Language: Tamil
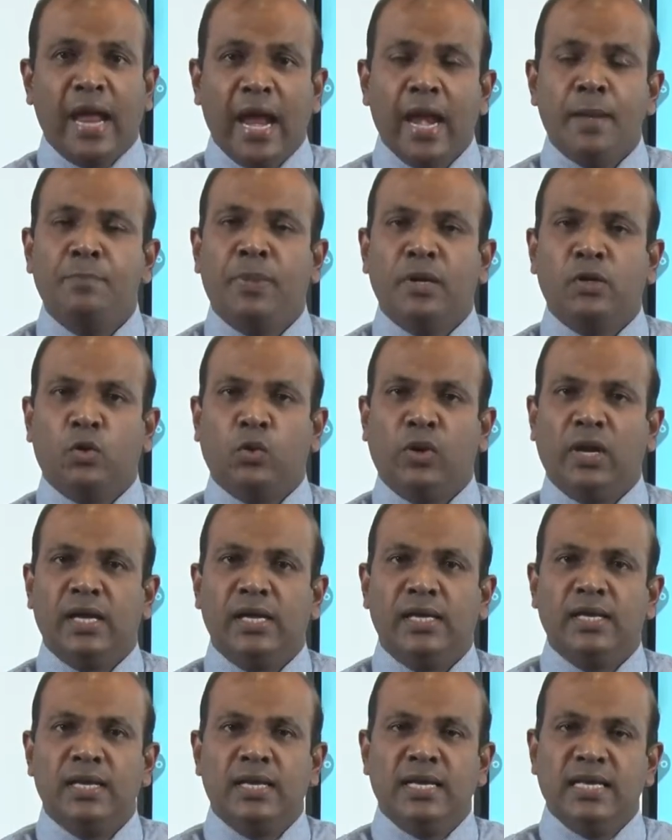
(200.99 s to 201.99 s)
ஏற்பட்டுள்ள
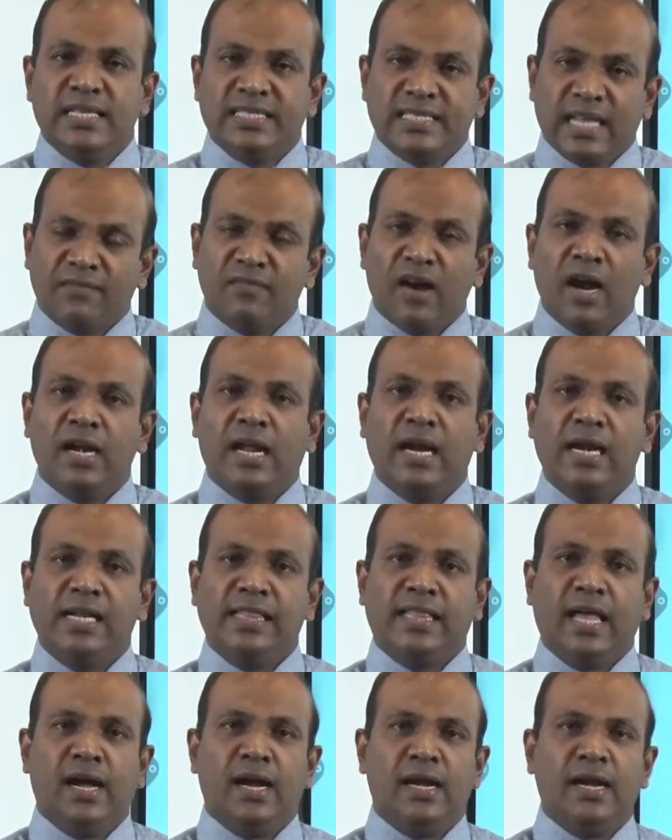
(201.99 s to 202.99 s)
சவால்கள்
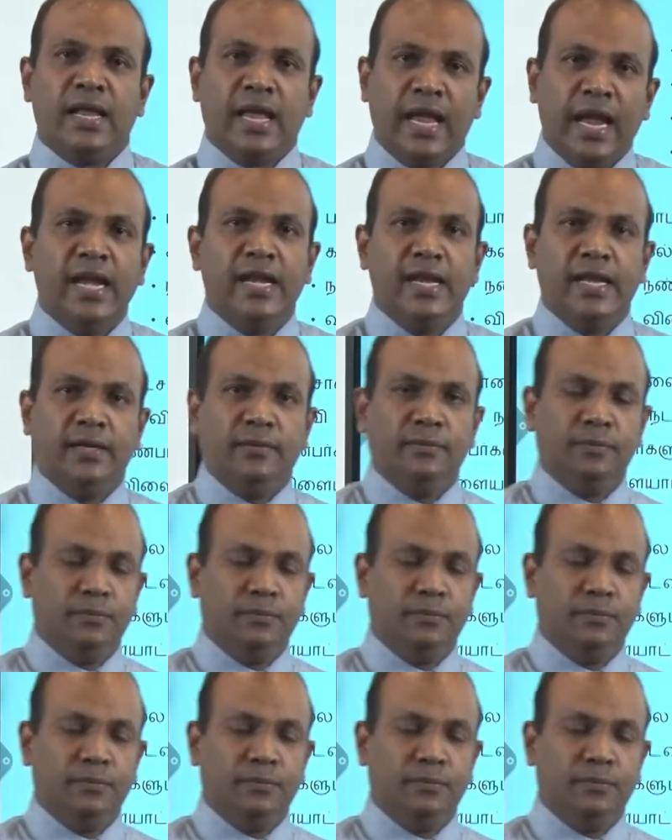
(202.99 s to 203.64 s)
தான் என்ன